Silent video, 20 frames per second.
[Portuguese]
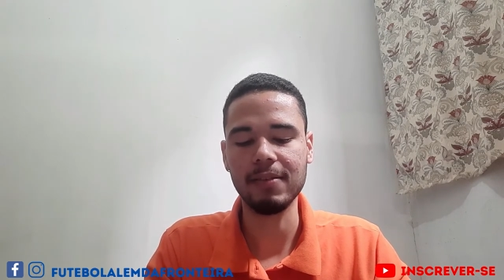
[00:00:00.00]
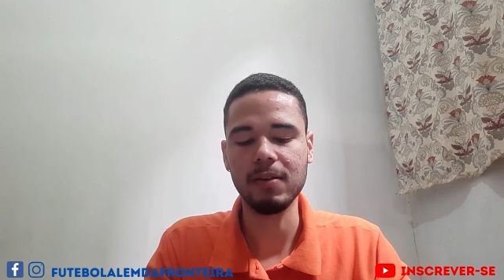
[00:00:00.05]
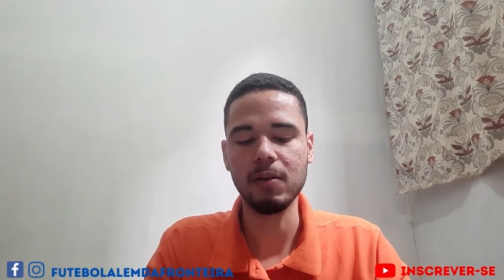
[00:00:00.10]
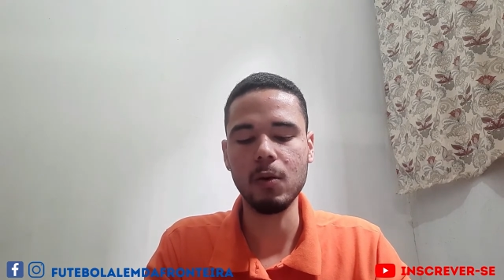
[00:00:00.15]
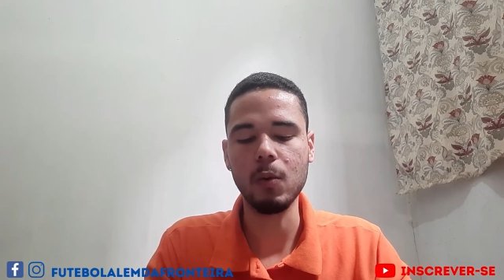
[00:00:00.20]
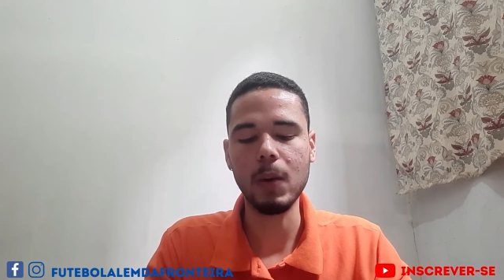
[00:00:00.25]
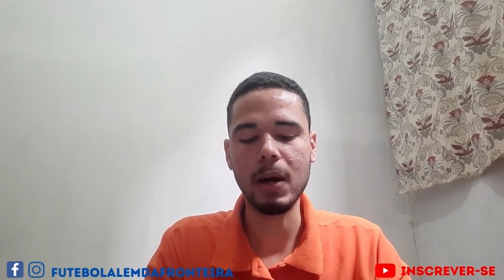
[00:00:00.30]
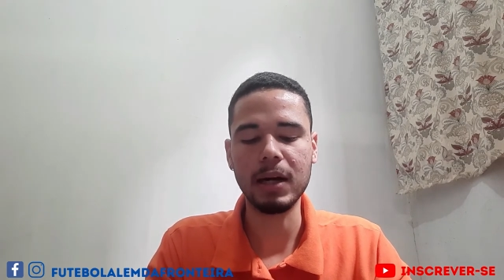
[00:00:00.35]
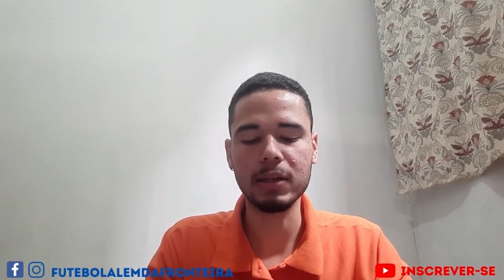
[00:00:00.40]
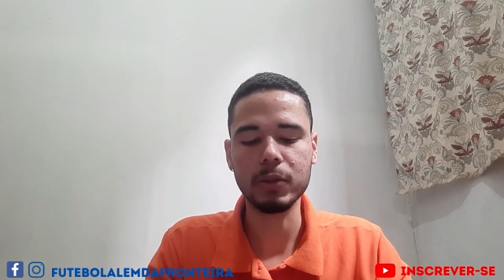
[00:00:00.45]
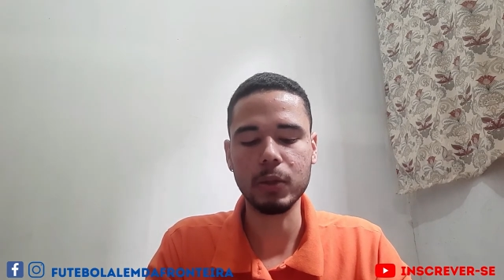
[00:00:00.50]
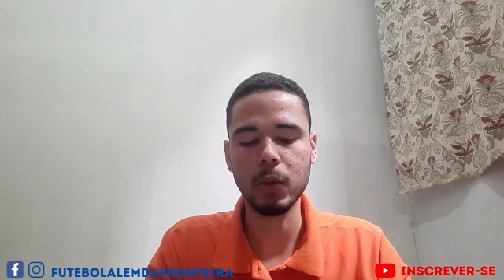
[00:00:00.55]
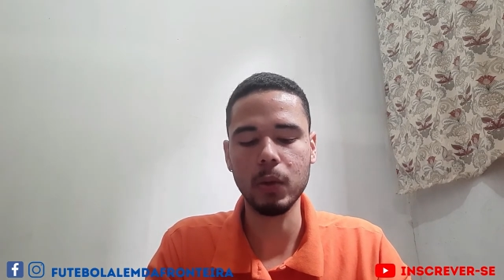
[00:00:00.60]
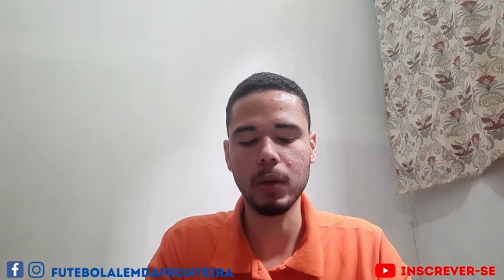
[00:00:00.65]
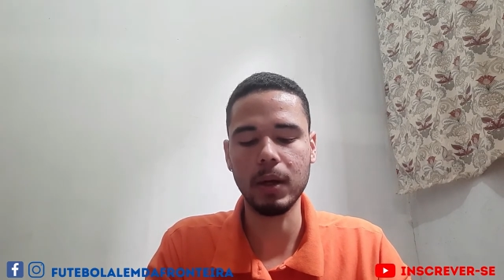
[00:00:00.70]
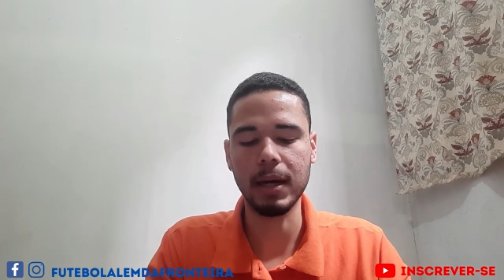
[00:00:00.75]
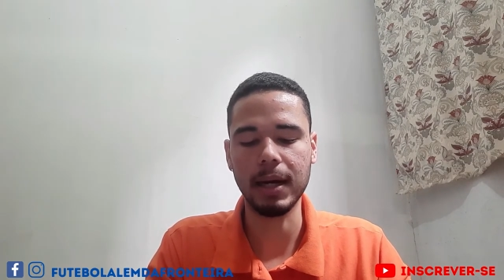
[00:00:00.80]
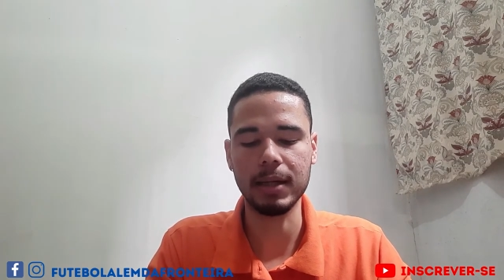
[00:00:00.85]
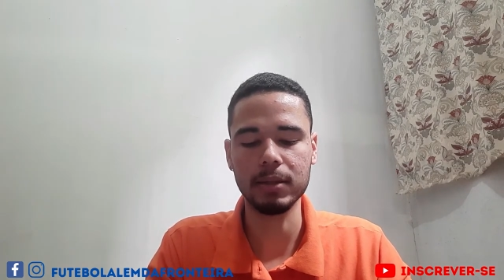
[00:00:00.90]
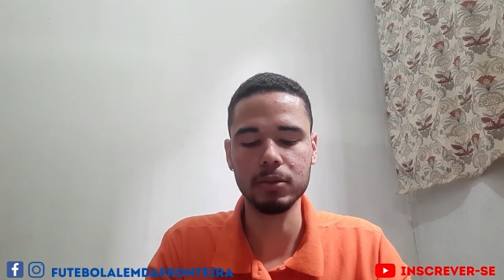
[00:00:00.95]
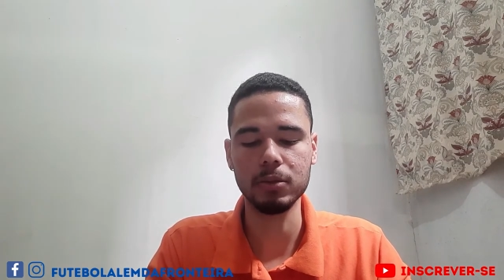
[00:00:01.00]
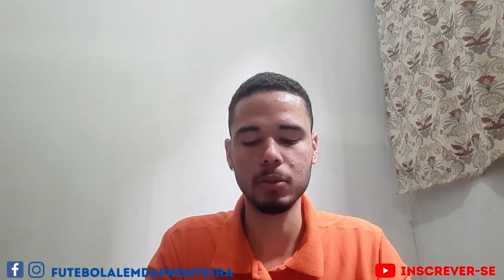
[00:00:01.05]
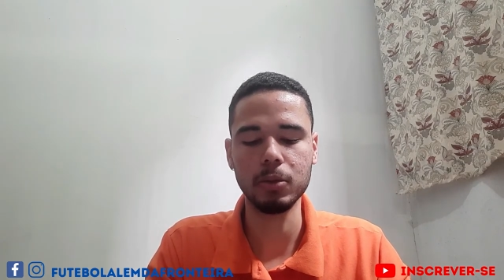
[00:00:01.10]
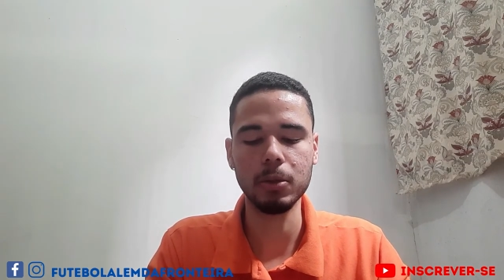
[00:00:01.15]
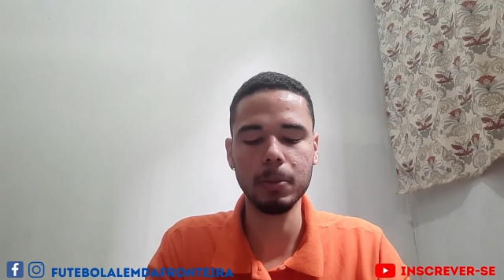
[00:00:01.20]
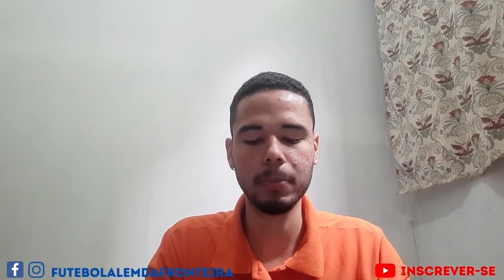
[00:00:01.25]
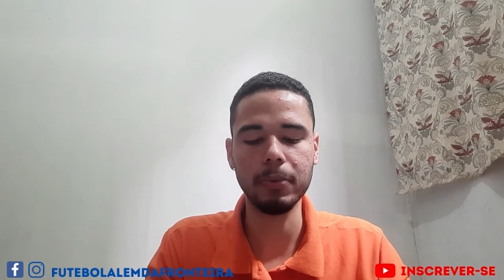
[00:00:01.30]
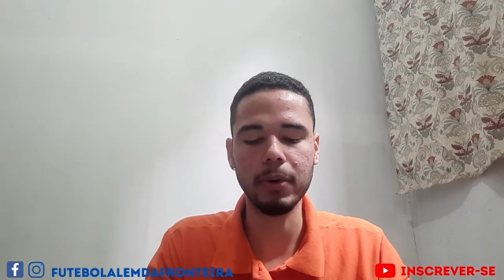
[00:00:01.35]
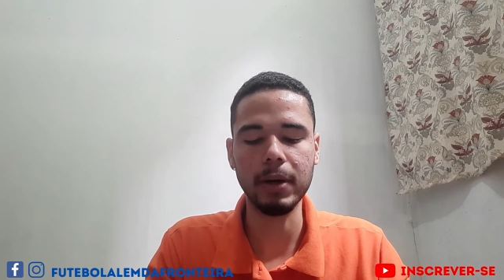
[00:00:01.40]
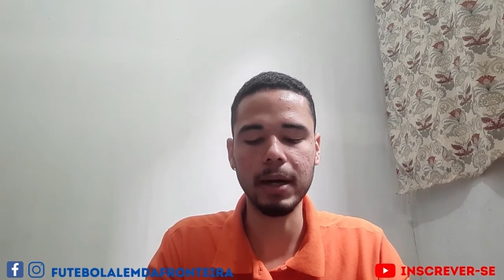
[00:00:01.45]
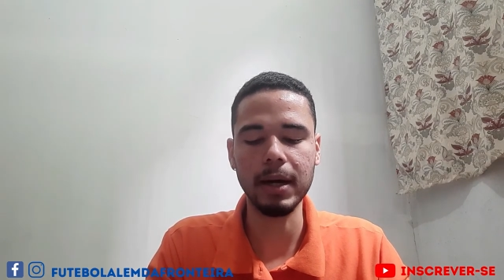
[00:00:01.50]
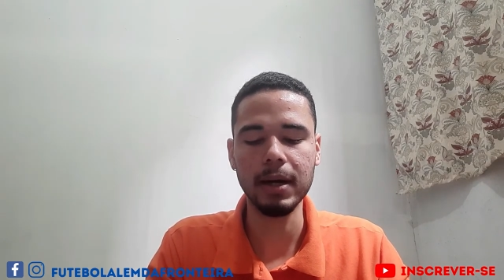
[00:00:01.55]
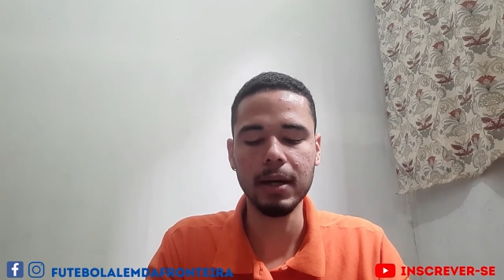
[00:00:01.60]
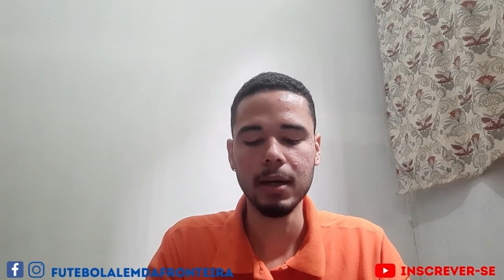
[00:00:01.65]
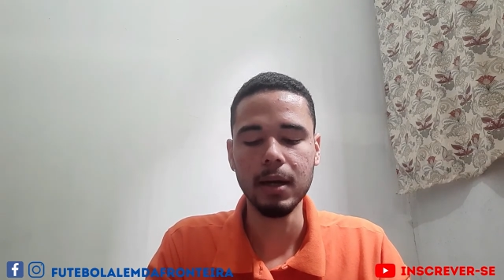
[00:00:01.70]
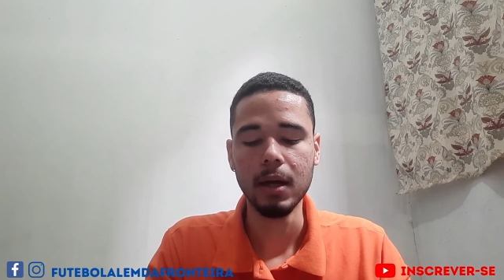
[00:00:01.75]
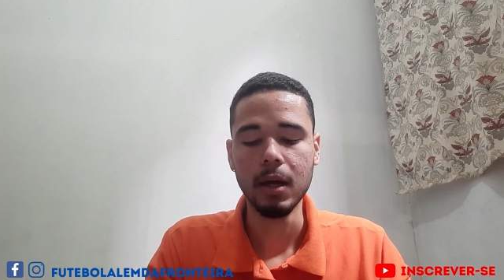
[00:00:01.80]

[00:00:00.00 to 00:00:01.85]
o quarto colocado do grupo A,